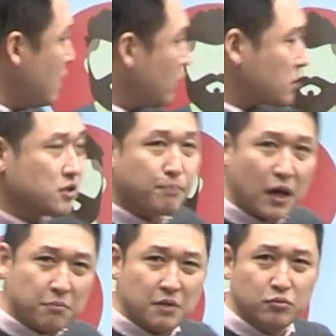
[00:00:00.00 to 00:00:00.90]
어쨌든
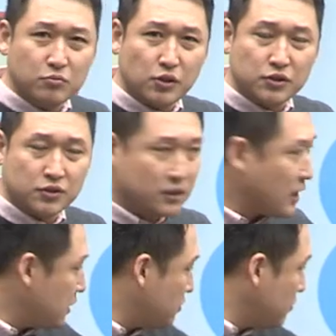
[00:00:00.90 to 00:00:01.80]
베이비
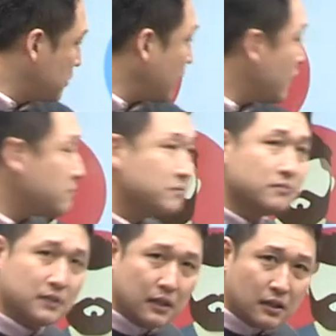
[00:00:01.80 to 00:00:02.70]
부머스가 있고 그 다음
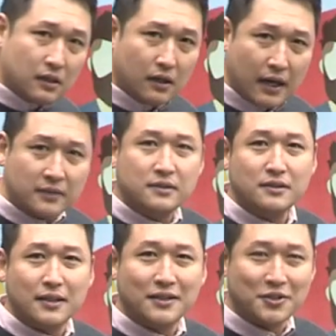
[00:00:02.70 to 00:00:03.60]
어,
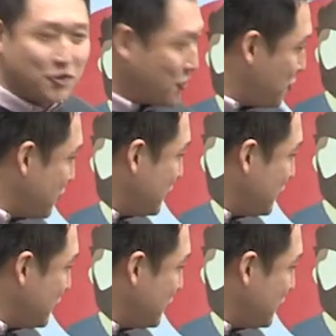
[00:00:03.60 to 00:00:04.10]
X세대죠.